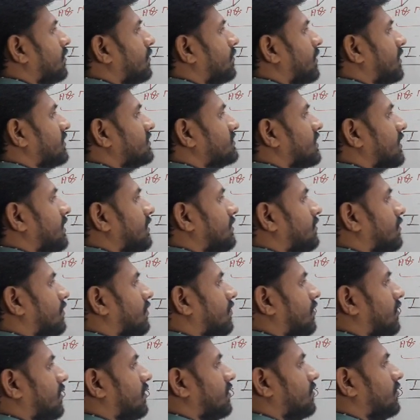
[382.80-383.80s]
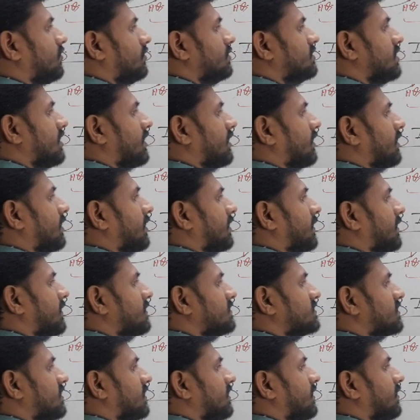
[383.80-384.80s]
परसेंट और
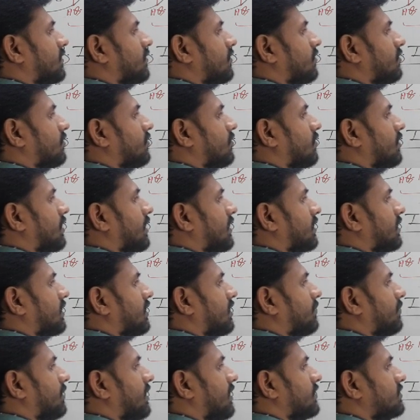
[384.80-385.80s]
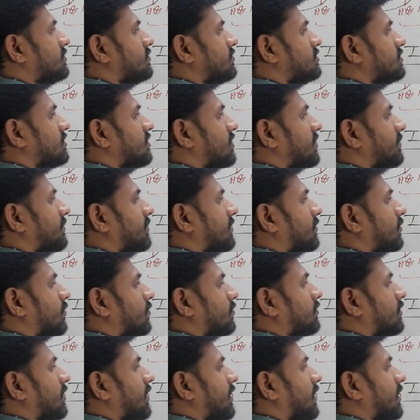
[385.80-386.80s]
2021 के लिए उन्होंने बोला कि हमारा जो जीडीपी
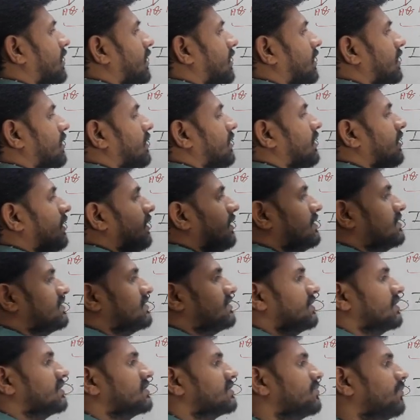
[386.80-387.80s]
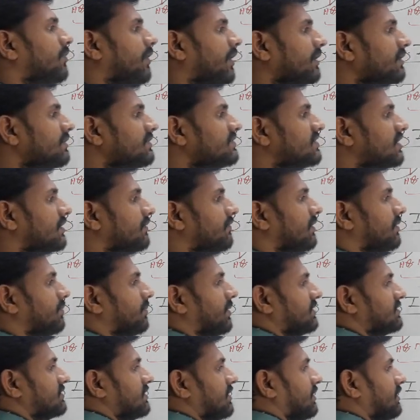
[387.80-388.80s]
ग्रोथ रहेगा 6.7
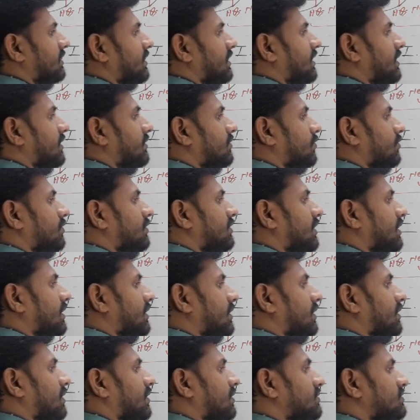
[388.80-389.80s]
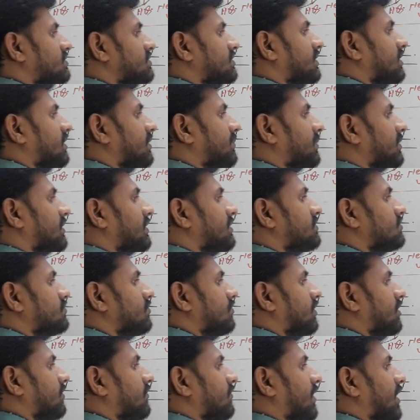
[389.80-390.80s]
परसेंट ठीक है तो ये जीडीपी
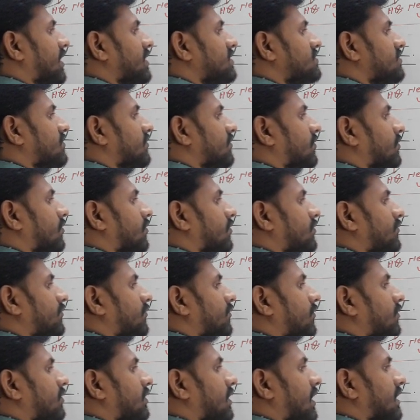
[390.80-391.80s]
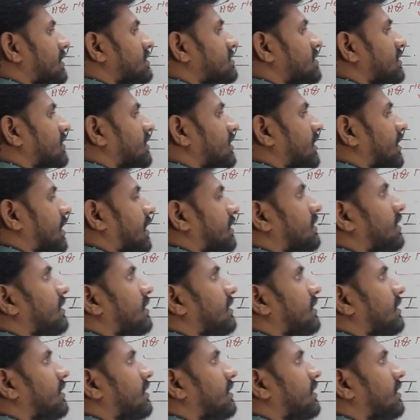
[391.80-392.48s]
जो रिवाइज ग्रोथ फोरकास्ट है ये याद